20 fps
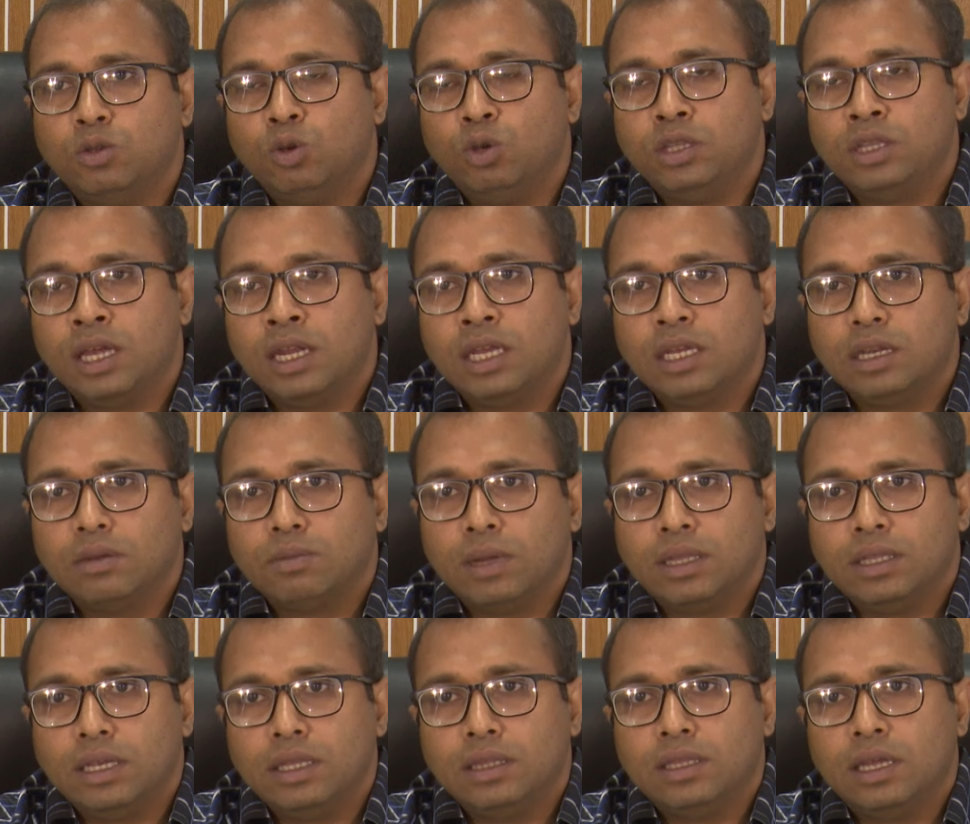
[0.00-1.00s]
দুই তারিখ কিংবা
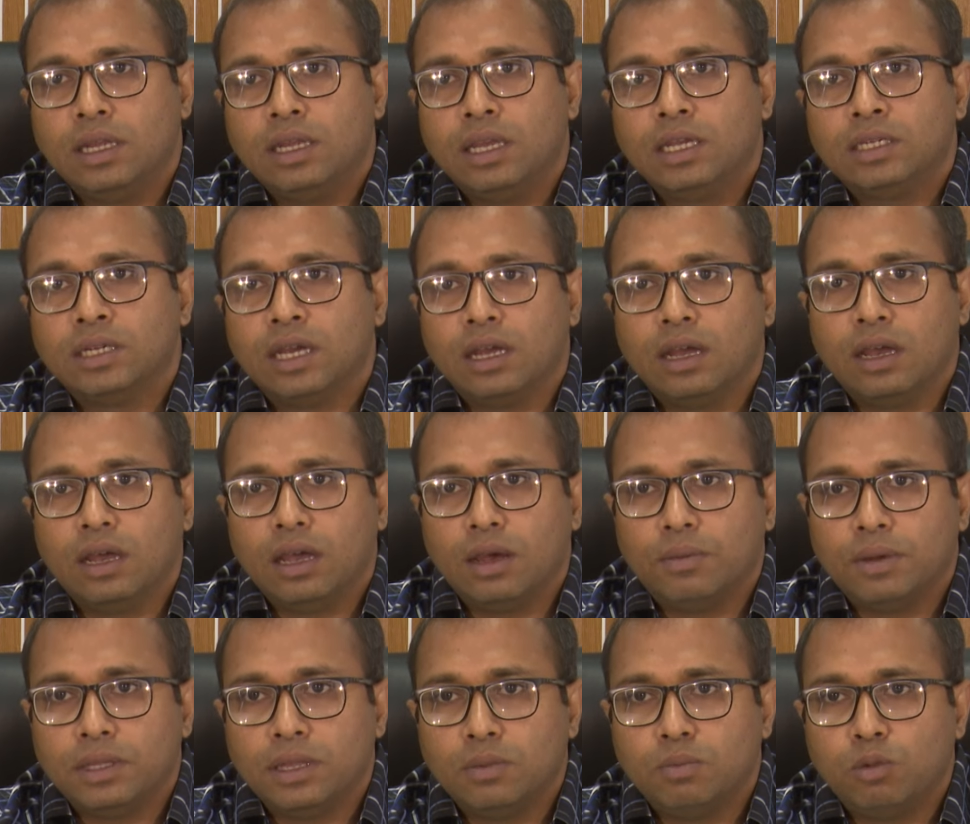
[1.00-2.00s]
তিন তারিখে
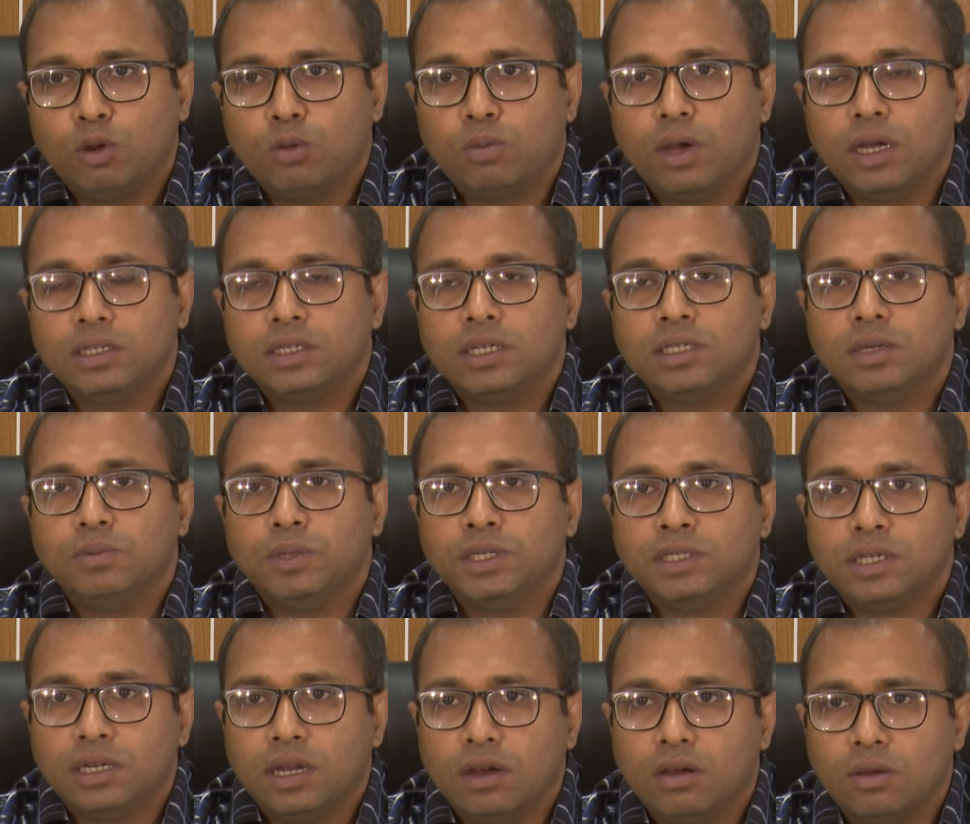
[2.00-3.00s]
আমাদের পূর্বাংশে যে
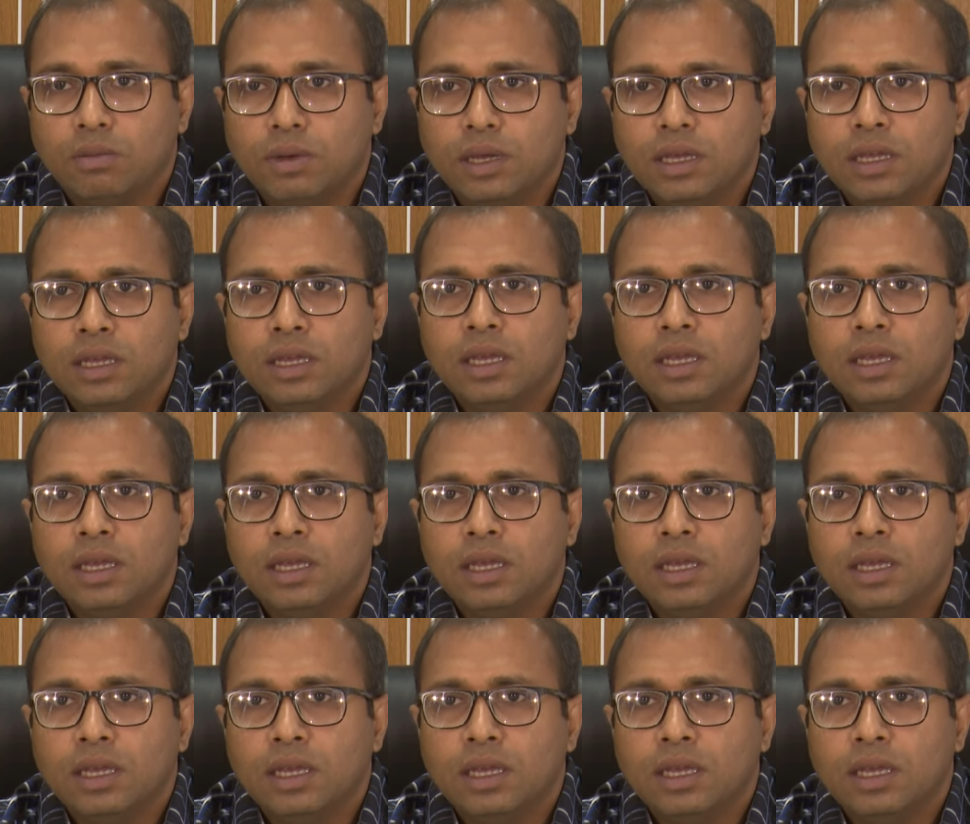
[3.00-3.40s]
বৃষ্টিটা হবে